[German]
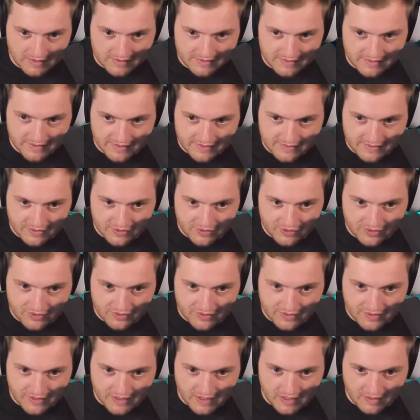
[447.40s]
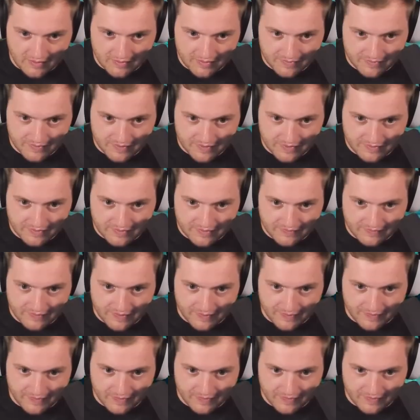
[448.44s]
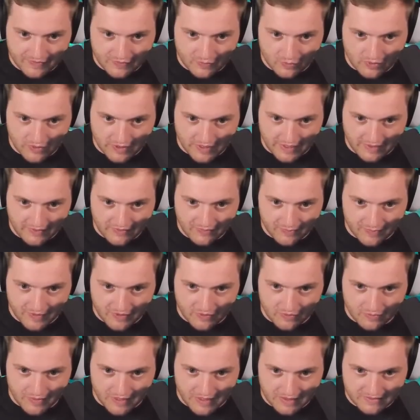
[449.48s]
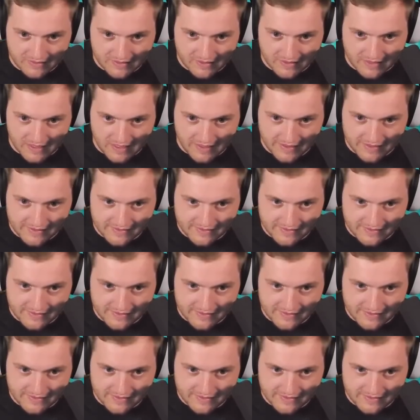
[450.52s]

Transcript: Das nächste, ja, wir, wir suchen erstmal Romatra eine